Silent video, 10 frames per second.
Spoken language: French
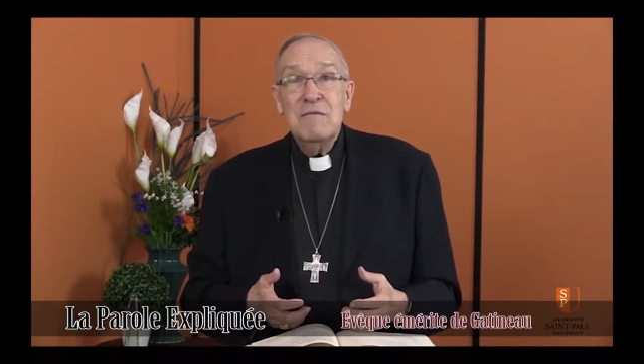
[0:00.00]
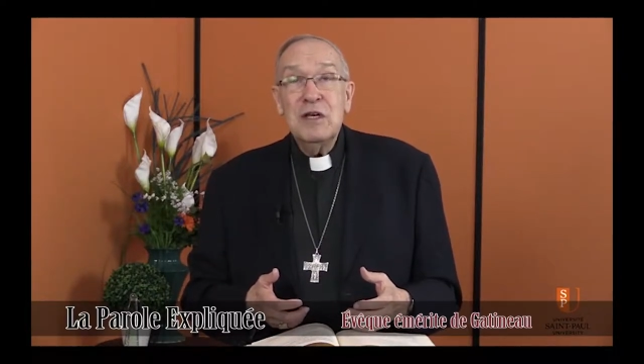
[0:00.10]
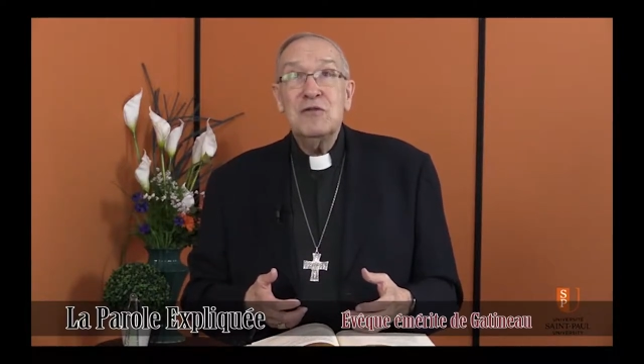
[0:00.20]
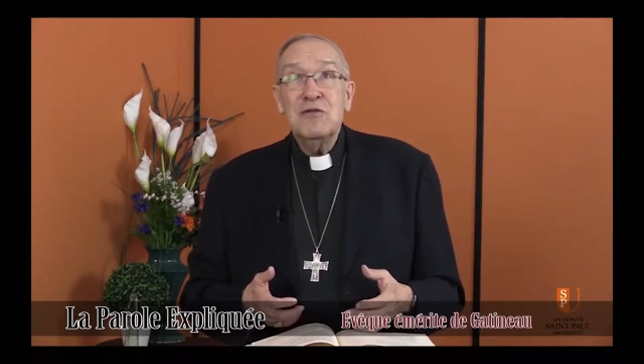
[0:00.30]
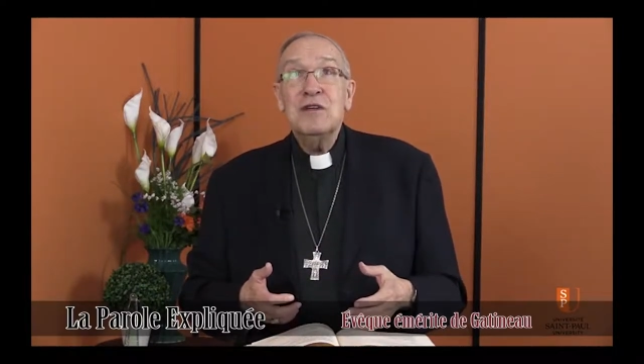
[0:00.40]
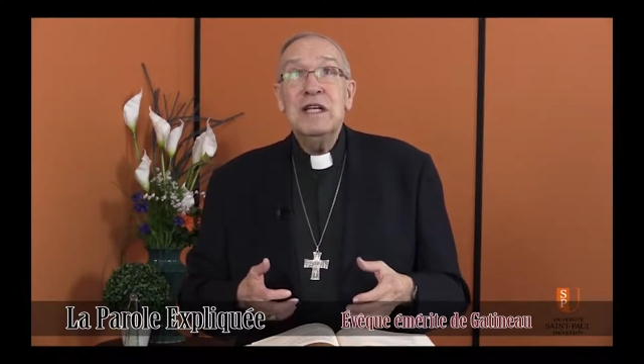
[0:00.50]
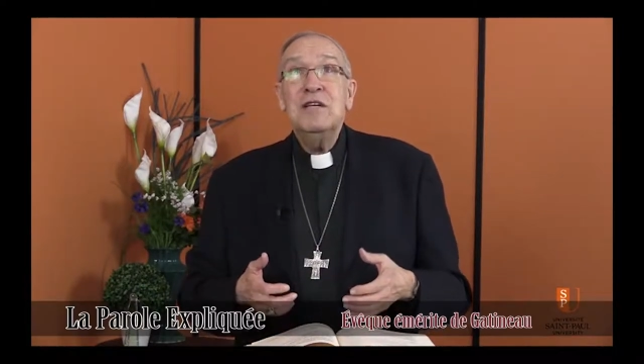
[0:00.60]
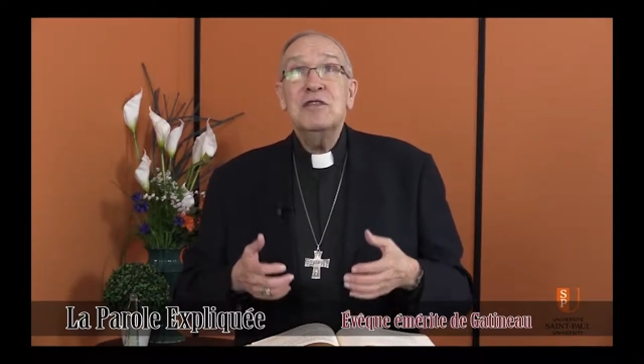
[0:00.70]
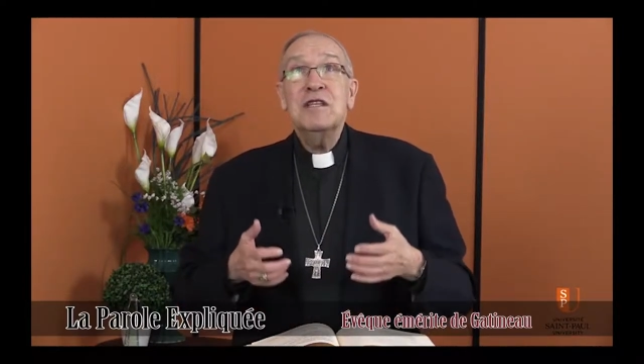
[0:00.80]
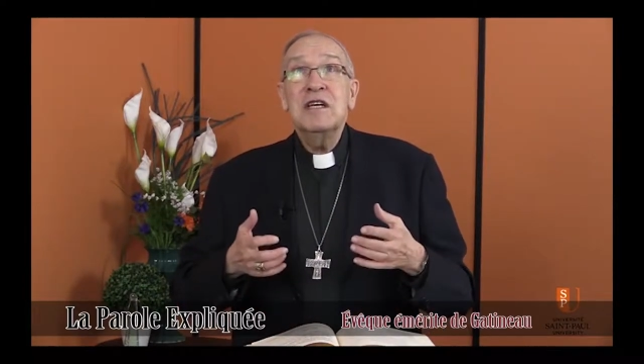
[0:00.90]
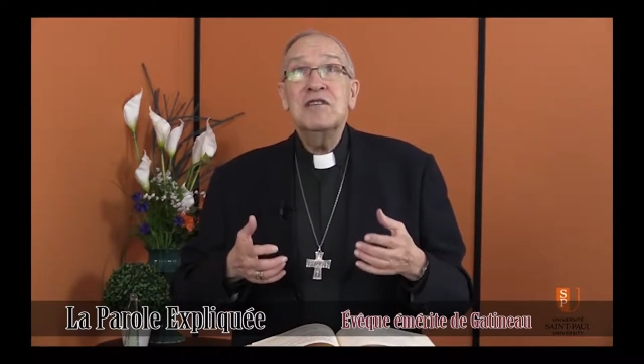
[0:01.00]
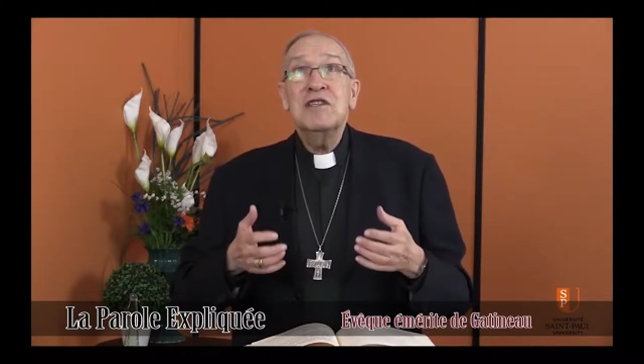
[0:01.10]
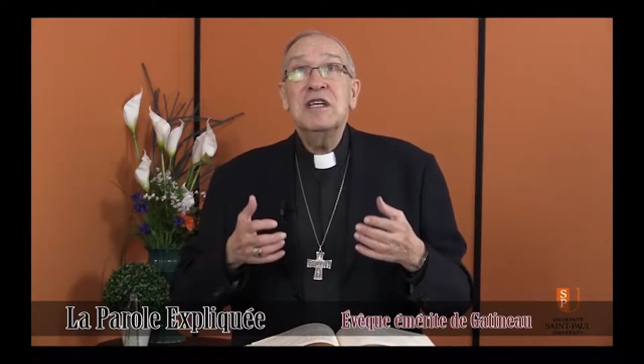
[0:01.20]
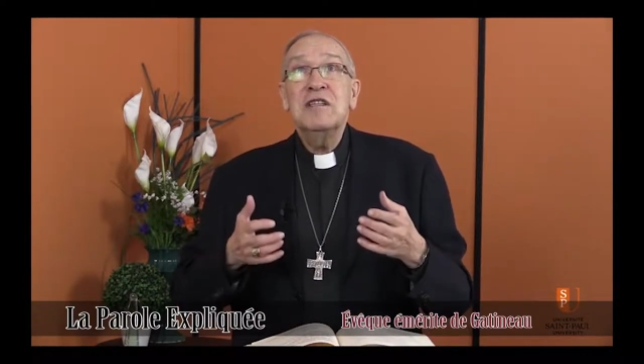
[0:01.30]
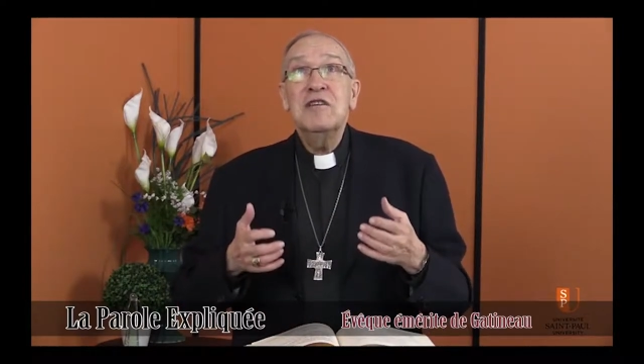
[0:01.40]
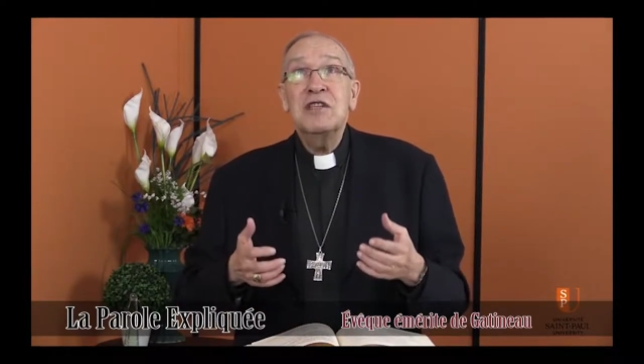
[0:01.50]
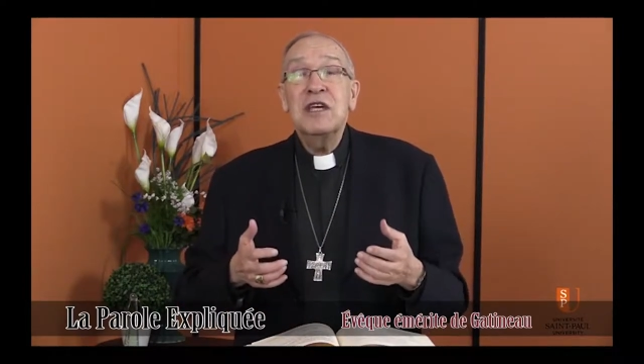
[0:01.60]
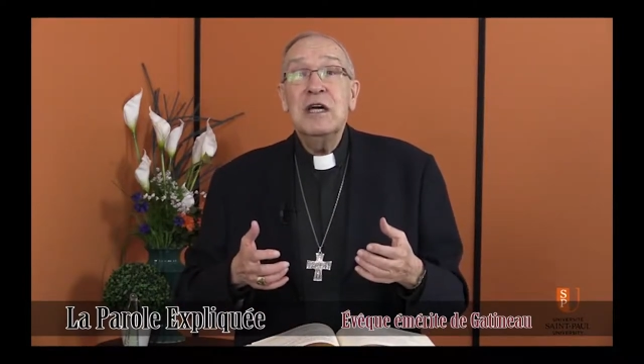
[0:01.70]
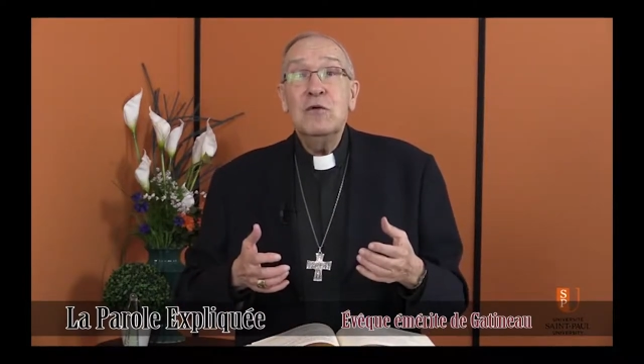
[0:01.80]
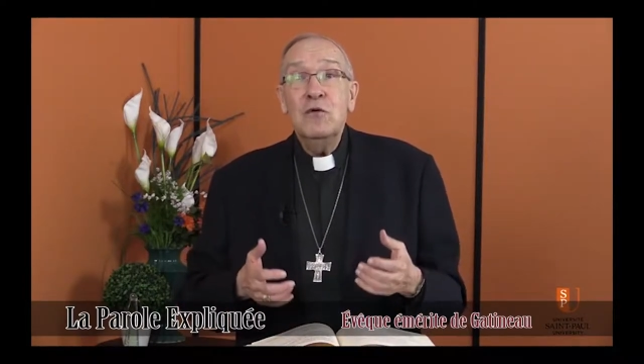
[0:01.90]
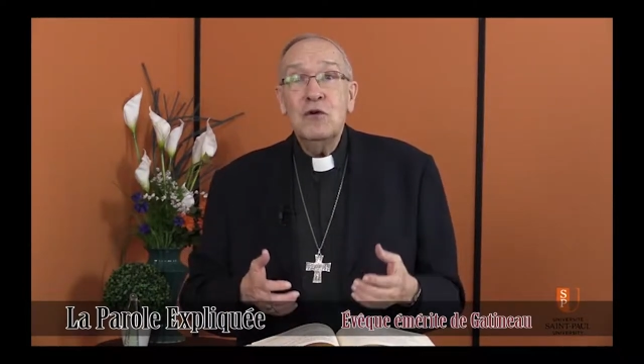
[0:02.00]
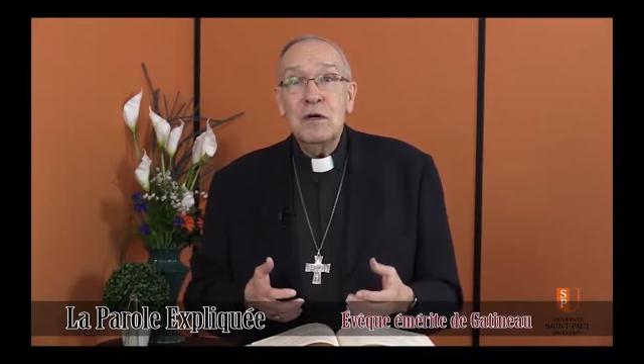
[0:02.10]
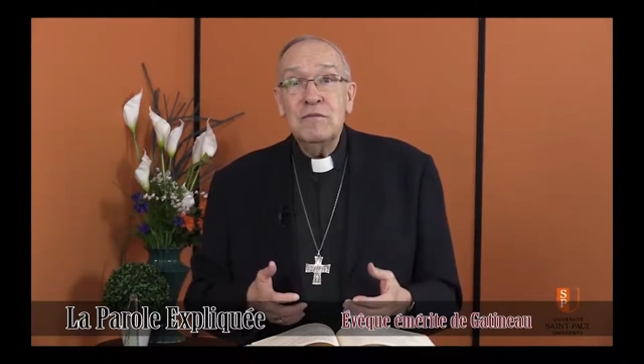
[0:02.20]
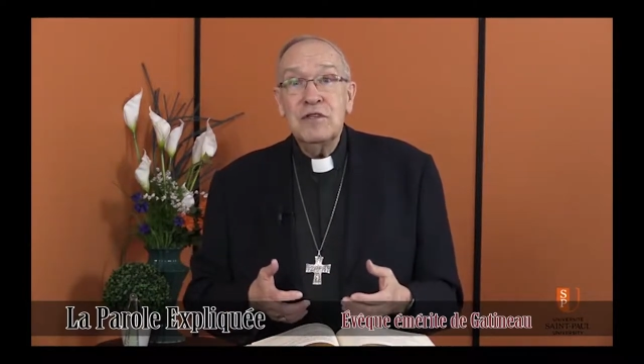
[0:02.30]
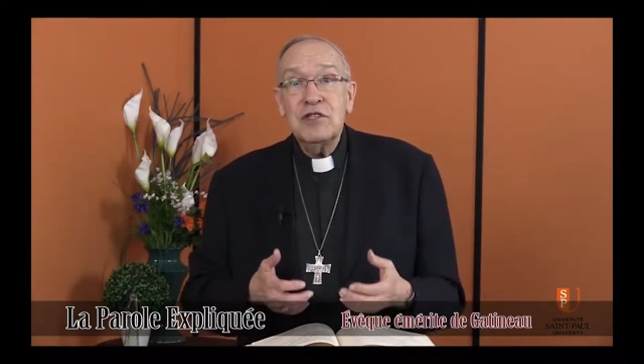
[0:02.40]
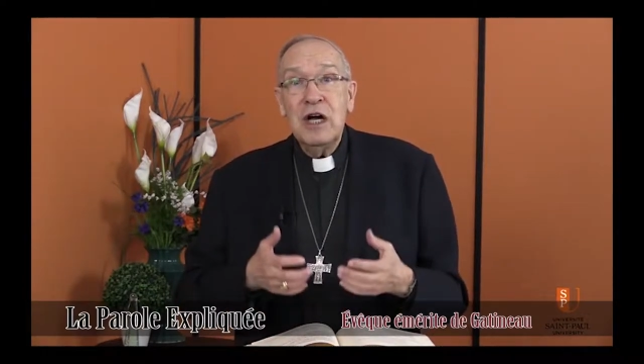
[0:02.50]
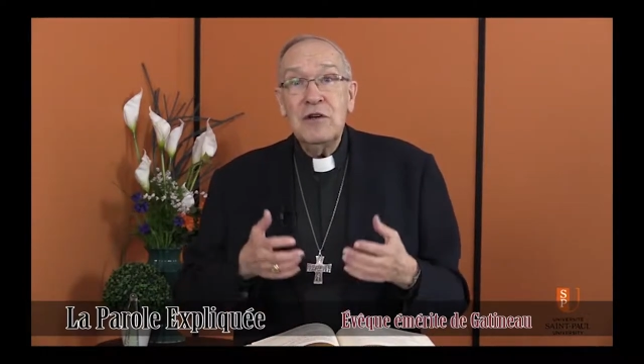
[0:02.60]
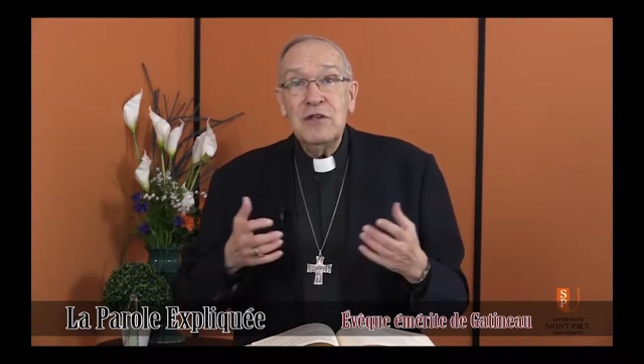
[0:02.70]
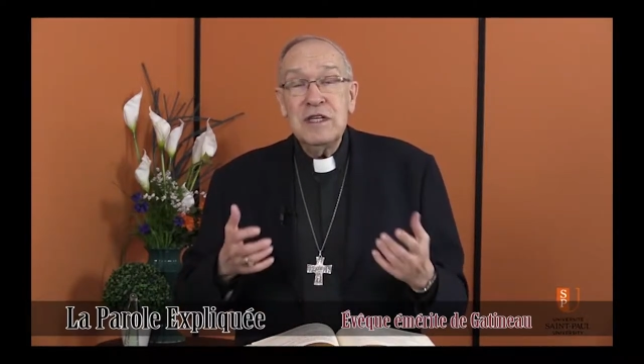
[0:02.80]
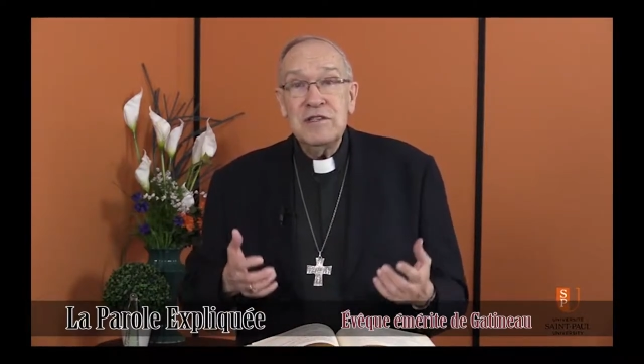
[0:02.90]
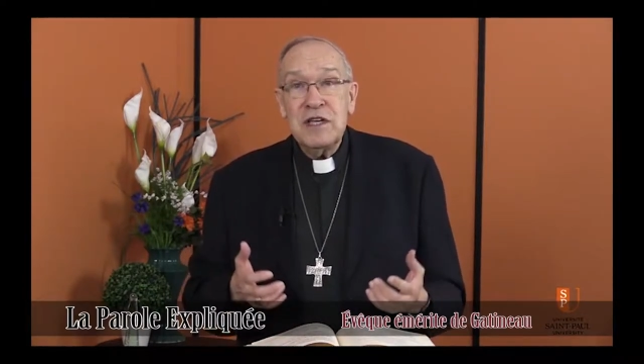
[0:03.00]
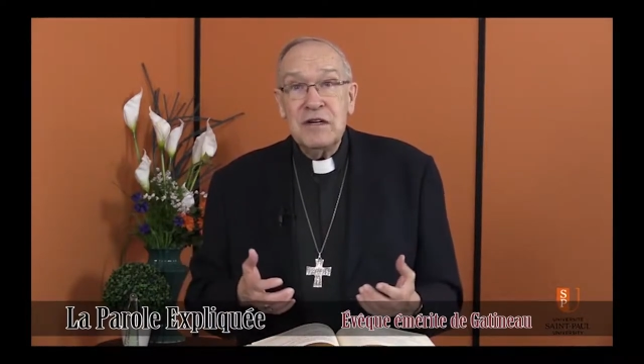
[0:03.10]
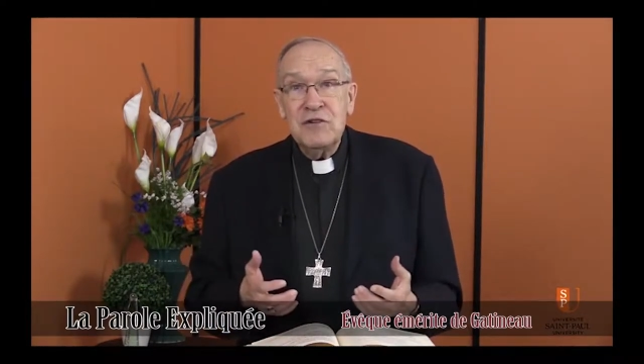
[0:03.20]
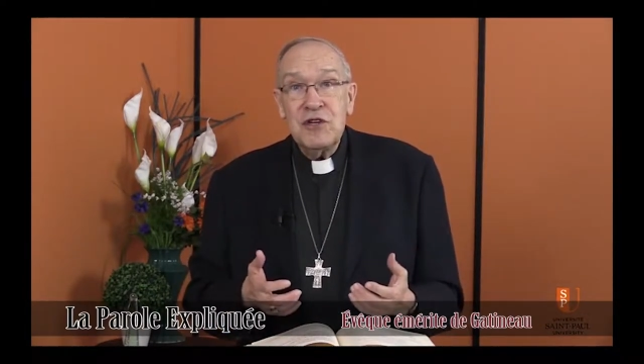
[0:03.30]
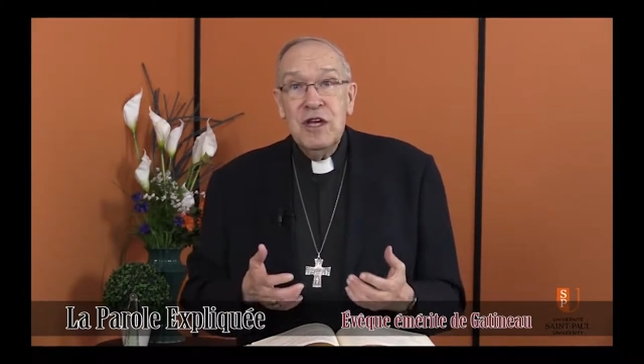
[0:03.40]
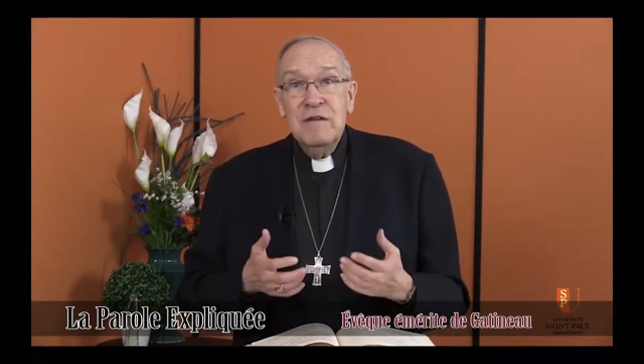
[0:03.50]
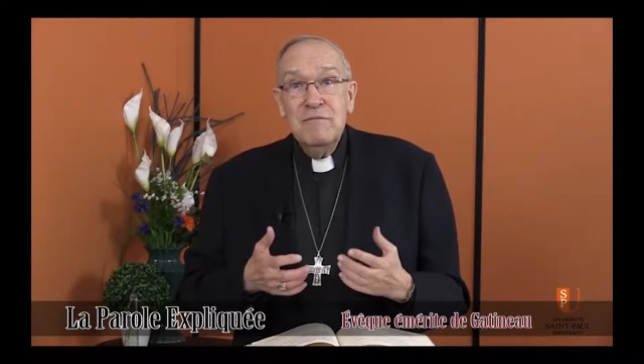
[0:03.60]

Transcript: Bien sûr, il est le très saint, très haut, comme chantent les anges,